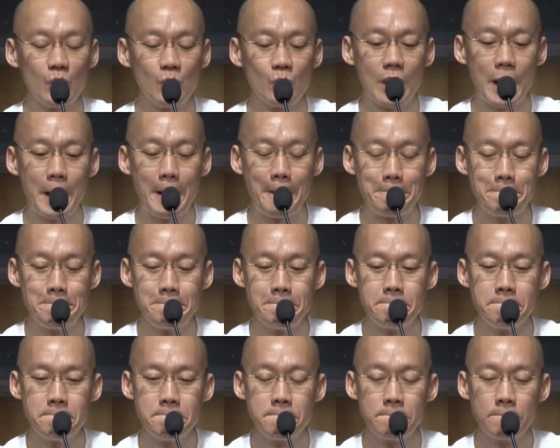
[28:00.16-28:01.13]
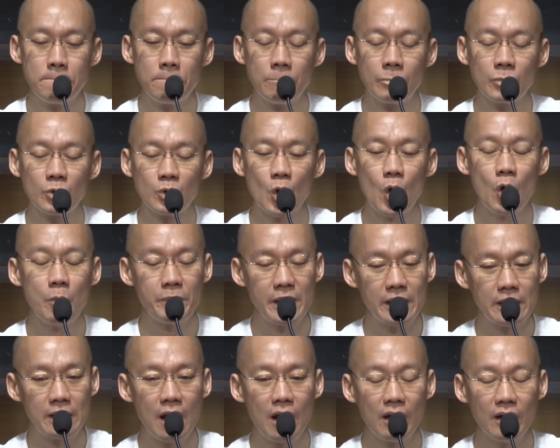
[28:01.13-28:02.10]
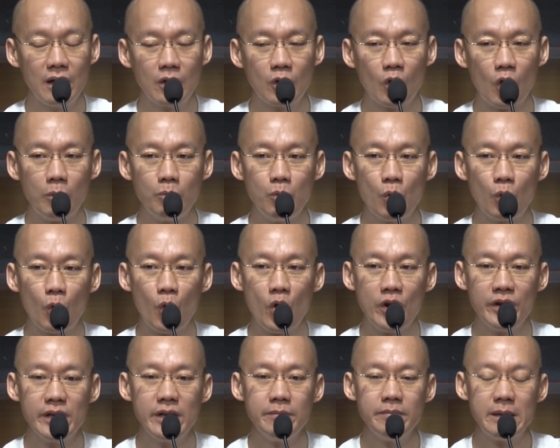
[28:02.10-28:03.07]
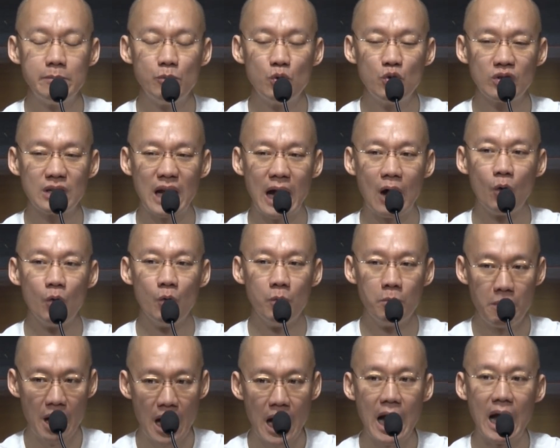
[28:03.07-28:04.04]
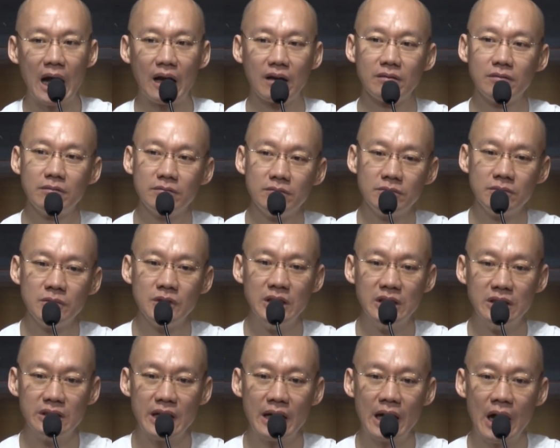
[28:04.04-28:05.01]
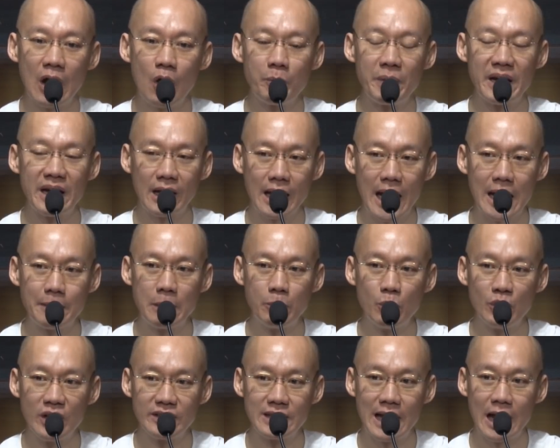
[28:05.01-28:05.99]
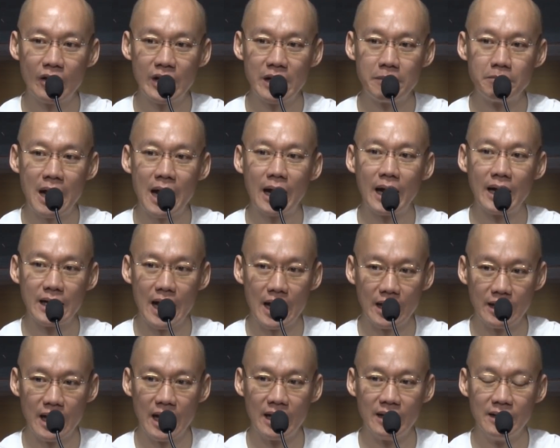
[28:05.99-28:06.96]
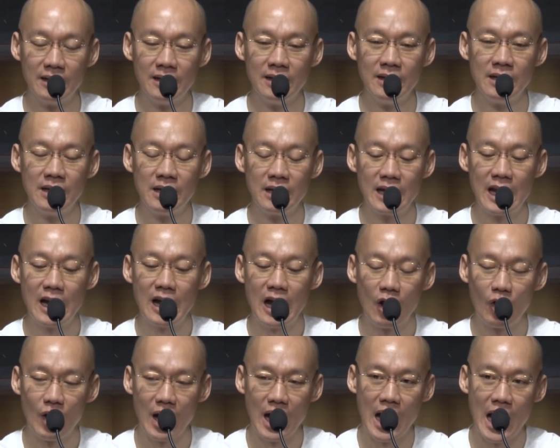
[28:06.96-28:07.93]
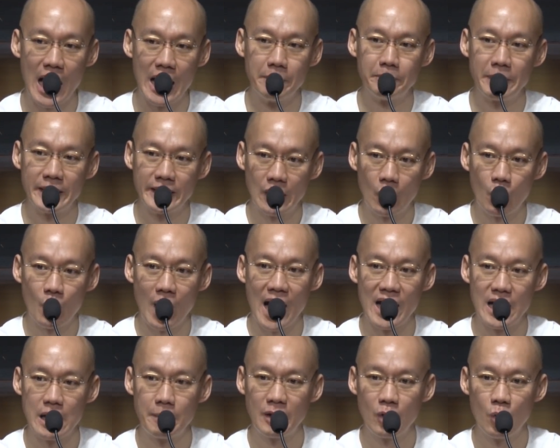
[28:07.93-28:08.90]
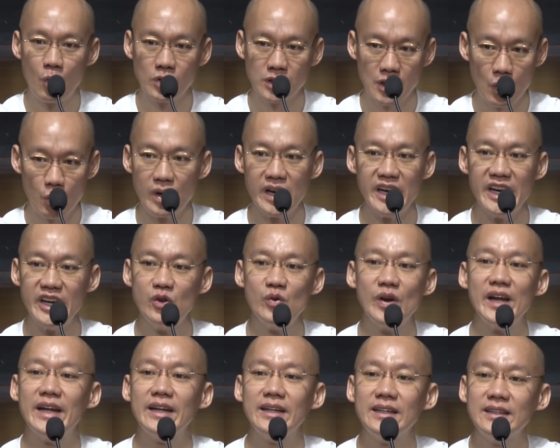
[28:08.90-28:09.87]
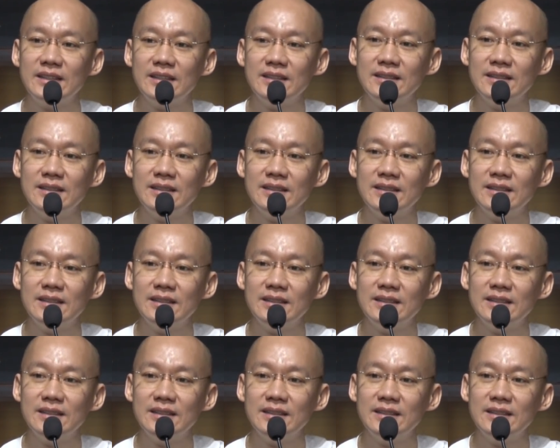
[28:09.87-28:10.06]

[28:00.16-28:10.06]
จะรู้ว่าต้องเป็นเรื่องของบุคคลที่มีบุญเก่ามาก ถึงได้เข้าไปใกล้พระพุทธเจ้าได้มากขนาดนั้นแล้วเอาอาหารไปถวายและพระองค์เสวยด้วย